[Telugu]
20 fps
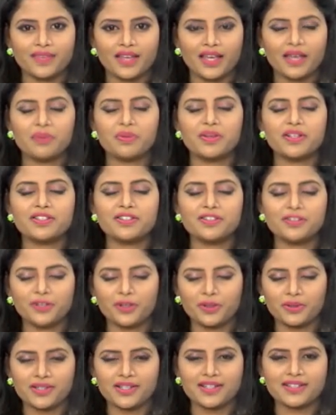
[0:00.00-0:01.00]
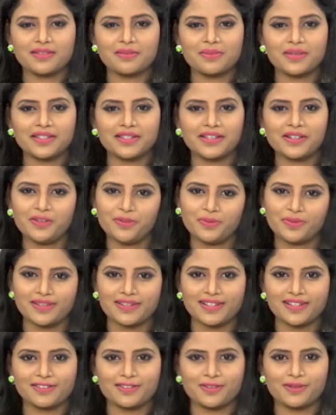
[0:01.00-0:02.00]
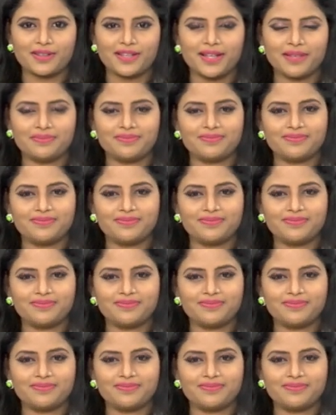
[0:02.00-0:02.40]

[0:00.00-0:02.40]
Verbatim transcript: ఈ ప్రశ్నకు డాక్టర్గా సమాధానం ఇప్పుడు తెలుసుకుందాం